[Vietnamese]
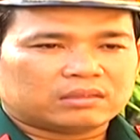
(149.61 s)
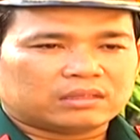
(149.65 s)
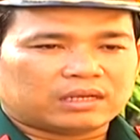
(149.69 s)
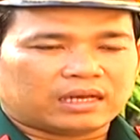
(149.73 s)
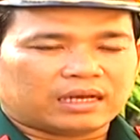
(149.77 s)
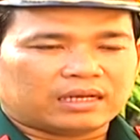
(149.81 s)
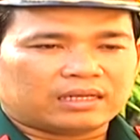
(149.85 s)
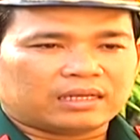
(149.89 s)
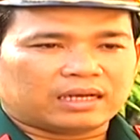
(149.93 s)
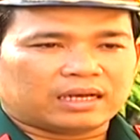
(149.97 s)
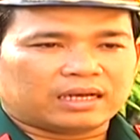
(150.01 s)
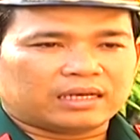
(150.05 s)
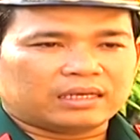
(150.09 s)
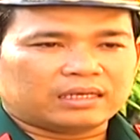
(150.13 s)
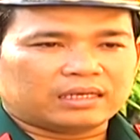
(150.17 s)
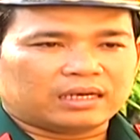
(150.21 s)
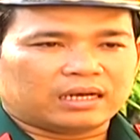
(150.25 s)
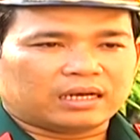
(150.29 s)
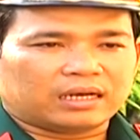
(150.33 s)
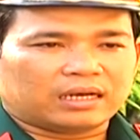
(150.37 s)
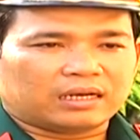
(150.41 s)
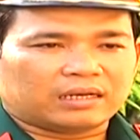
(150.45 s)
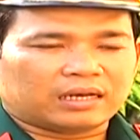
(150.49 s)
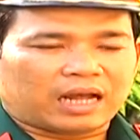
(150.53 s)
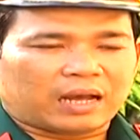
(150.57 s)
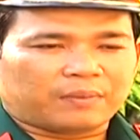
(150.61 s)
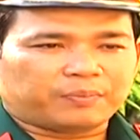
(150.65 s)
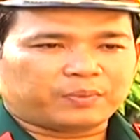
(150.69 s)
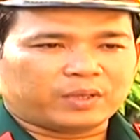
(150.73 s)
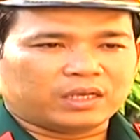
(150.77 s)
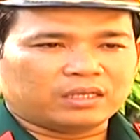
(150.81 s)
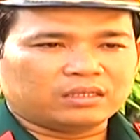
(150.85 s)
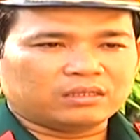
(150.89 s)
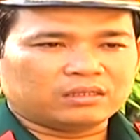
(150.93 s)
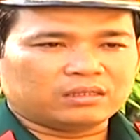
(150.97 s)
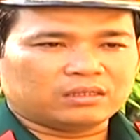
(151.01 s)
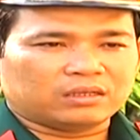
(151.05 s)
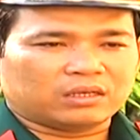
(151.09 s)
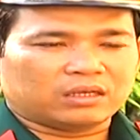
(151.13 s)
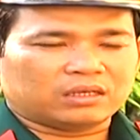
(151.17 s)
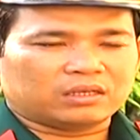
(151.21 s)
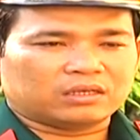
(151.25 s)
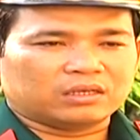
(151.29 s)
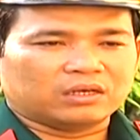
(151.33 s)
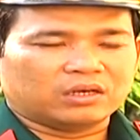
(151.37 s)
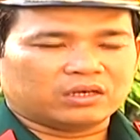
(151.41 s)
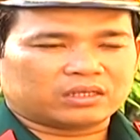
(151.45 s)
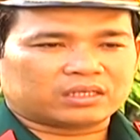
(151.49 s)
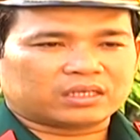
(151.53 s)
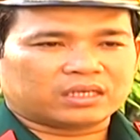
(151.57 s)
để để đáp ứng
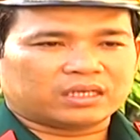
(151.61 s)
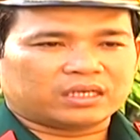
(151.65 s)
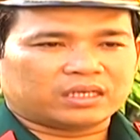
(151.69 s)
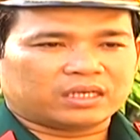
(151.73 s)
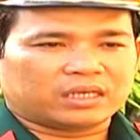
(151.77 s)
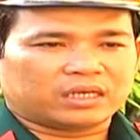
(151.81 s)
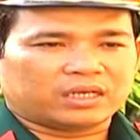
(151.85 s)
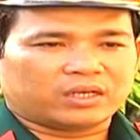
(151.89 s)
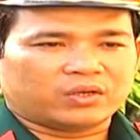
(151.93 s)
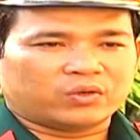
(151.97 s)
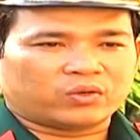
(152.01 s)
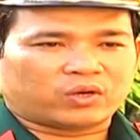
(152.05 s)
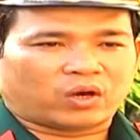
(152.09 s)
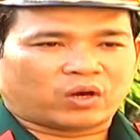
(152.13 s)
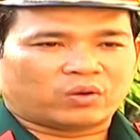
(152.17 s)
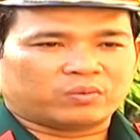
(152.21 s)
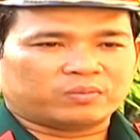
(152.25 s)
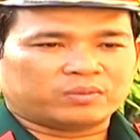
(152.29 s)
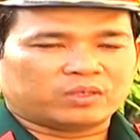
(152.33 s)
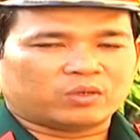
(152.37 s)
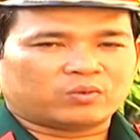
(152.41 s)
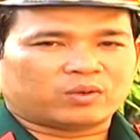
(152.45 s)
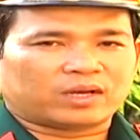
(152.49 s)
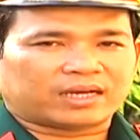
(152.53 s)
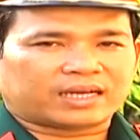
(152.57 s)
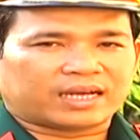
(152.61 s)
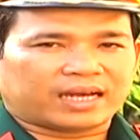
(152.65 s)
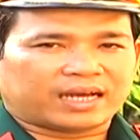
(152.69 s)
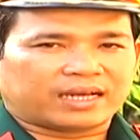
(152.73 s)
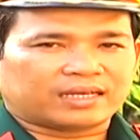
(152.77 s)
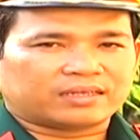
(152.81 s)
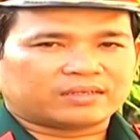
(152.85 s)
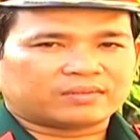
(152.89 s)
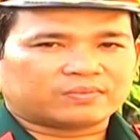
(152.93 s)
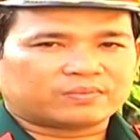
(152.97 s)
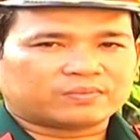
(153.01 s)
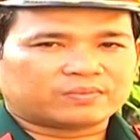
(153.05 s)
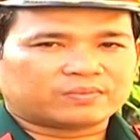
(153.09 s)
được cái yêu cầu nhiệm vụ đặt ra